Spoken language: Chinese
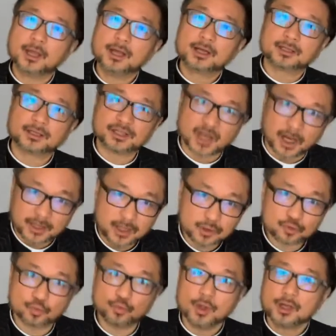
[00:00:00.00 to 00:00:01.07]
跟他讲耶
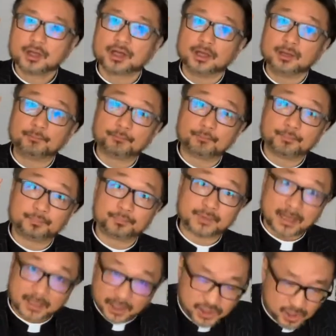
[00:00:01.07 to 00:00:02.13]
稣，可以
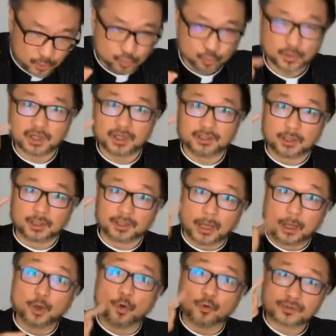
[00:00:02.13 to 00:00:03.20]
带他信主，可能
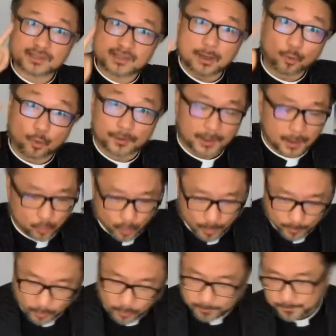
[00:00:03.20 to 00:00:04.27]
能够胜过那个鬼魔。